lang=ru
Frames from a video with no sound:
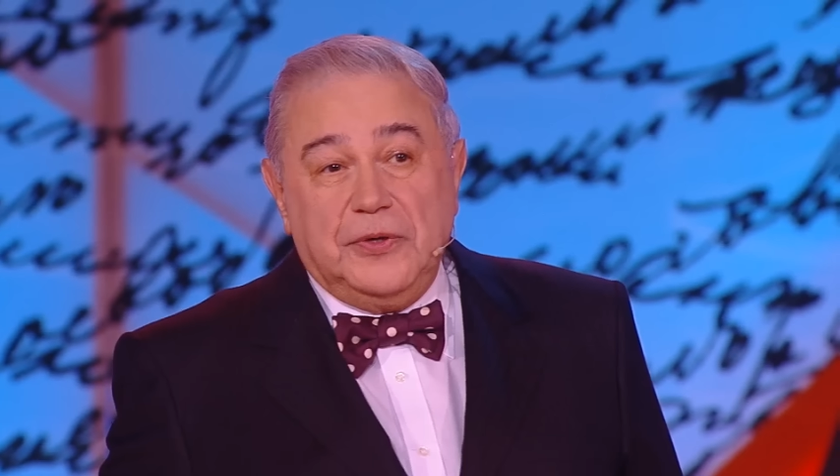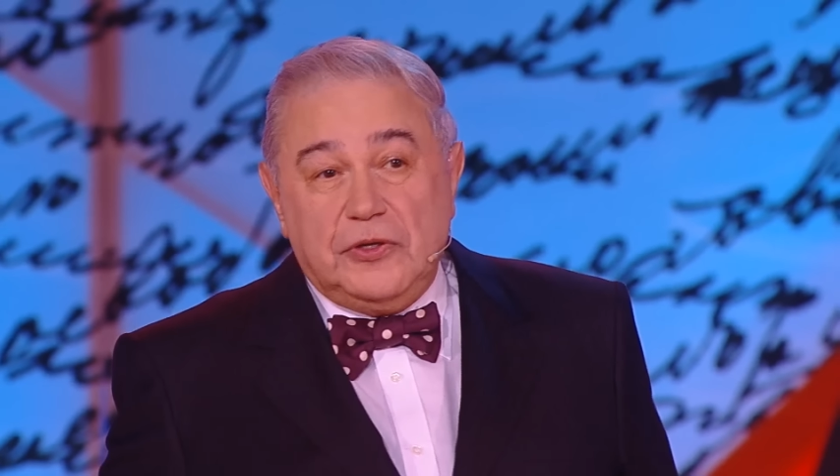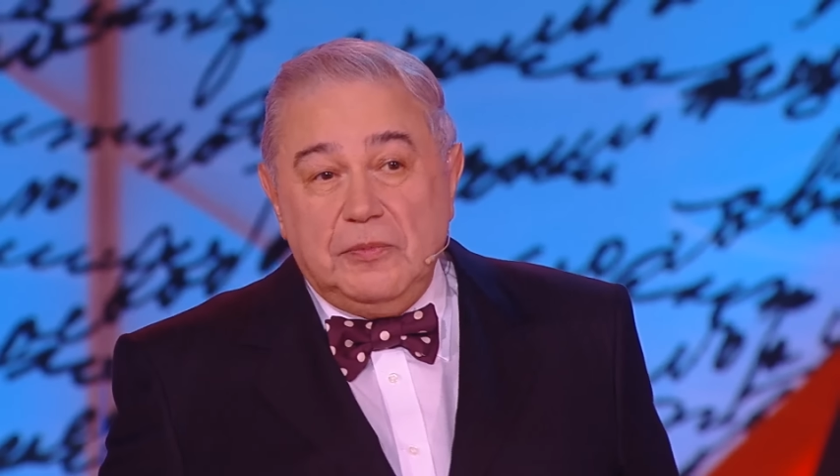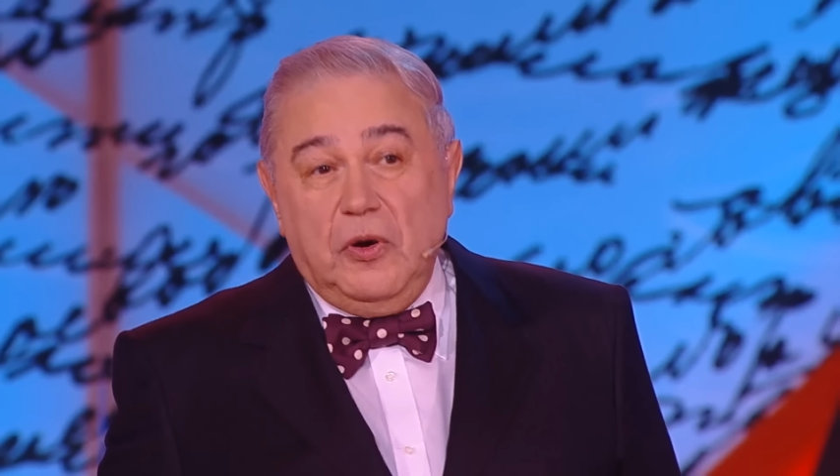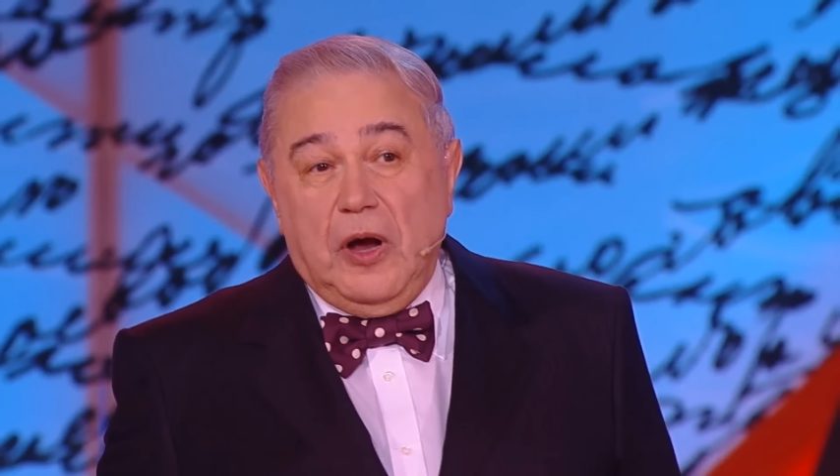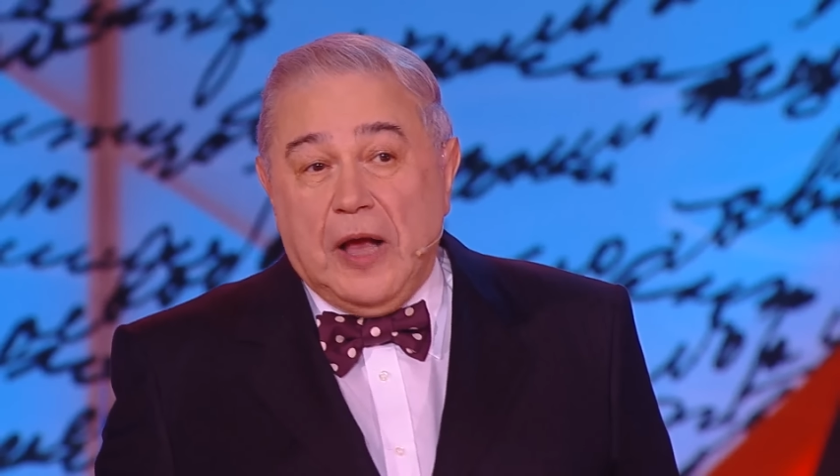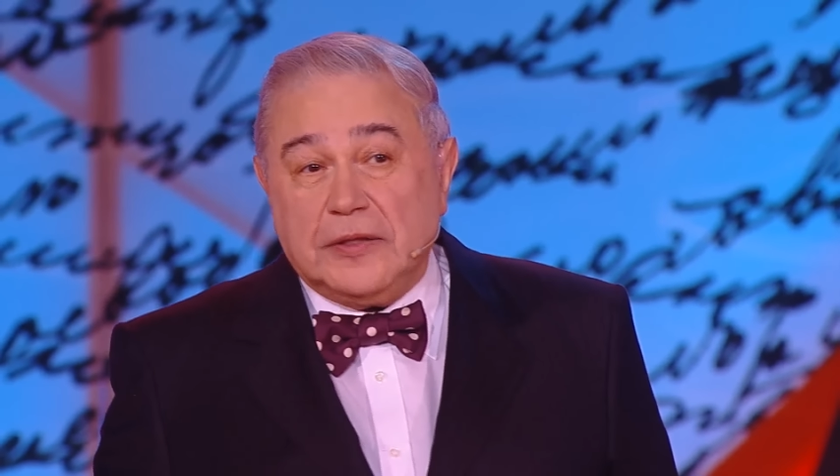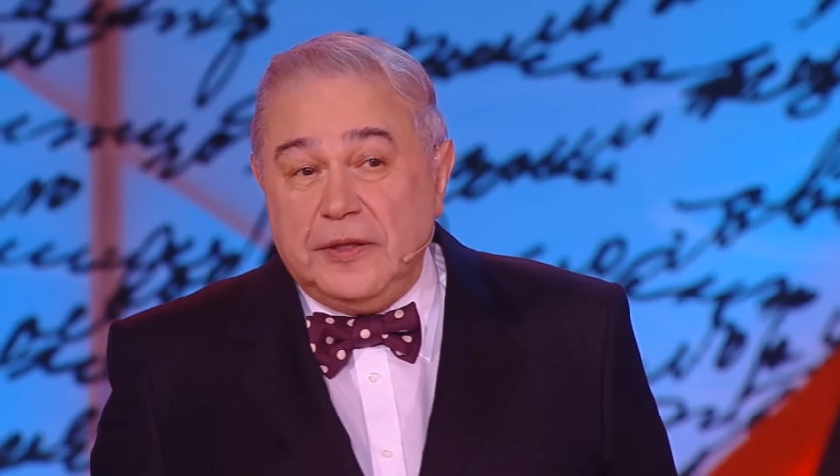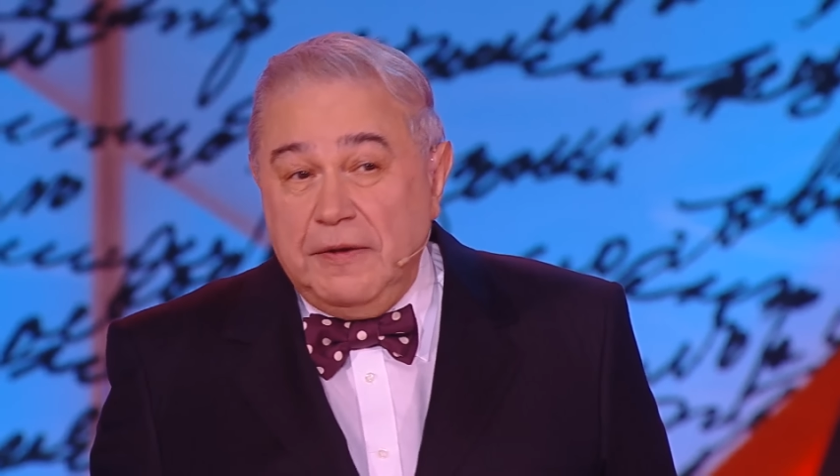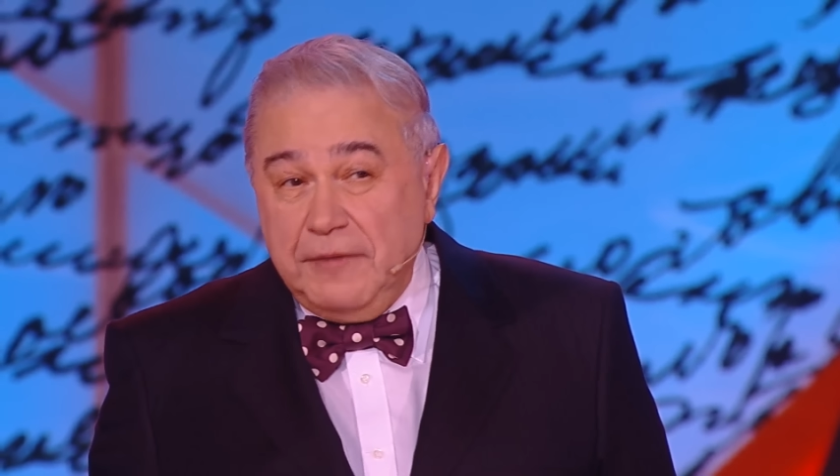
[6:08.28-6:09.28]
Почему
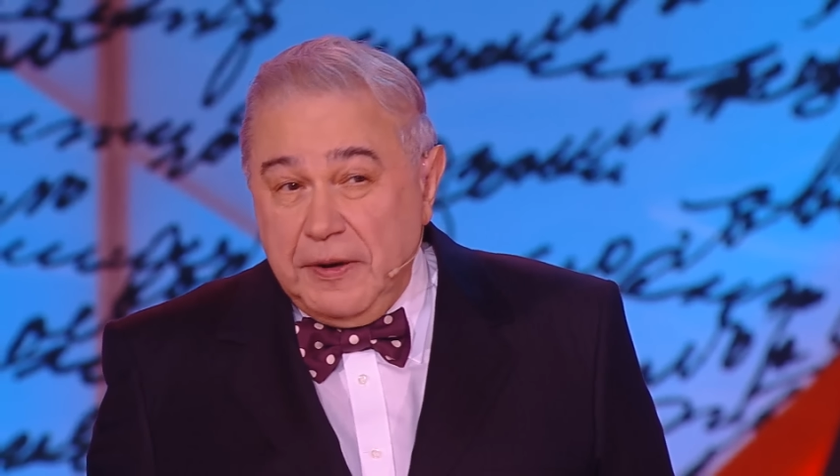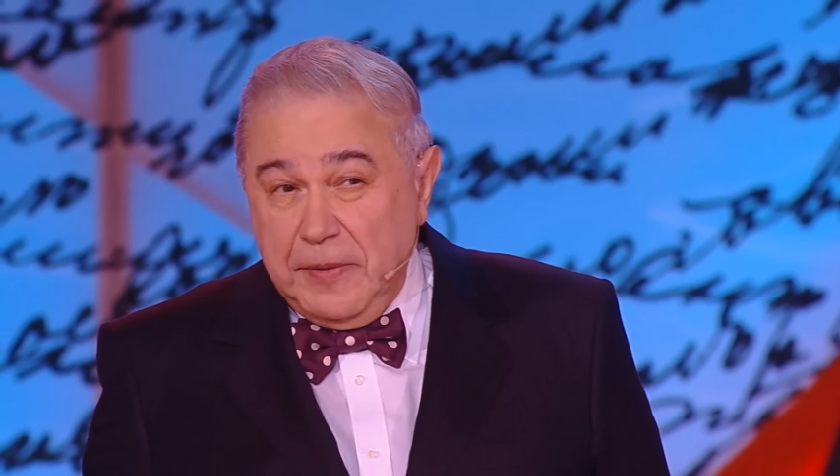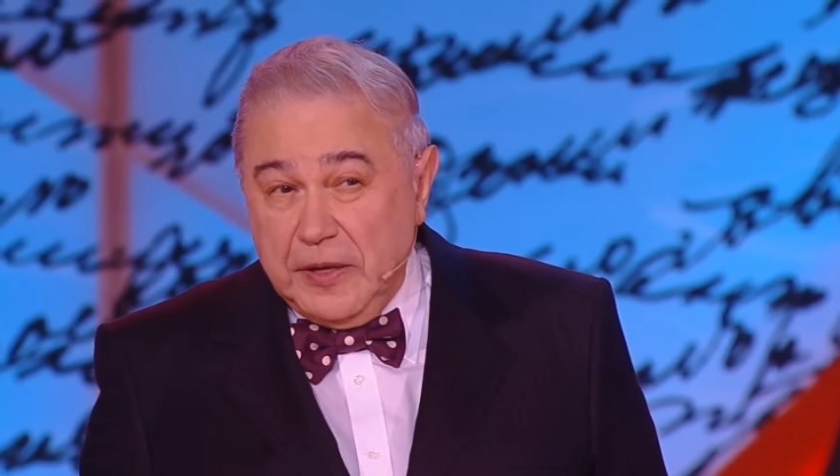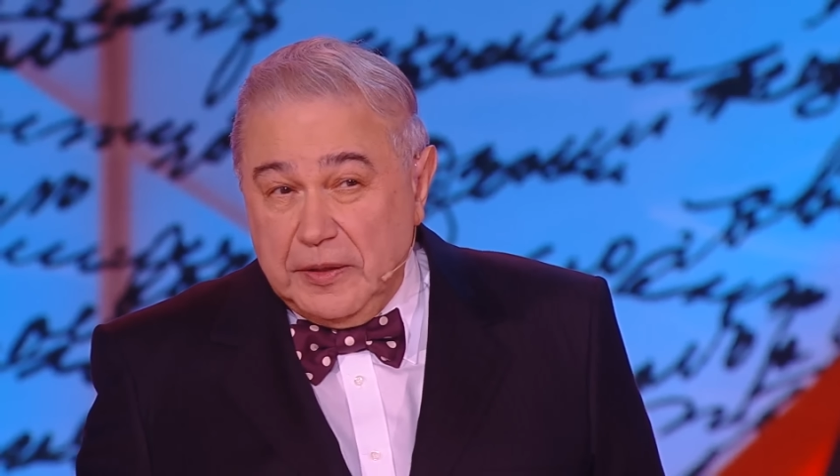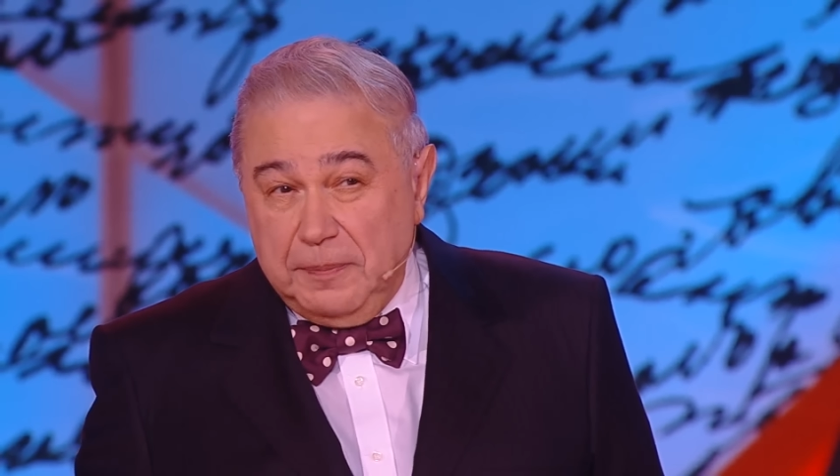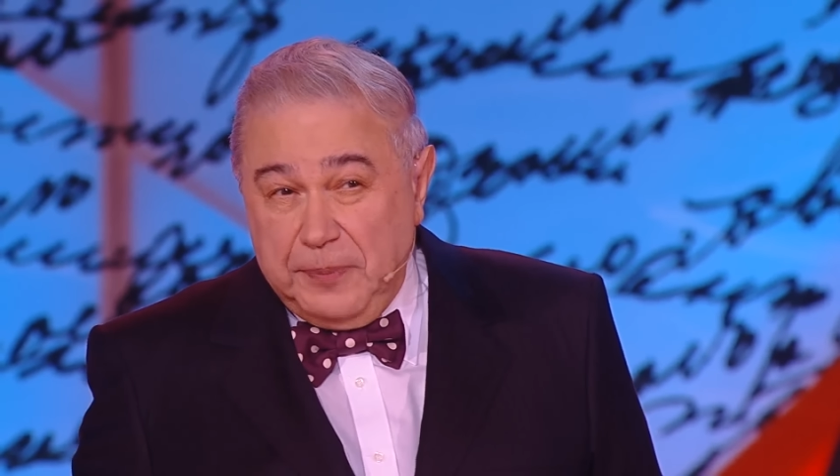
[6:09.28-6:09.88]
одновременно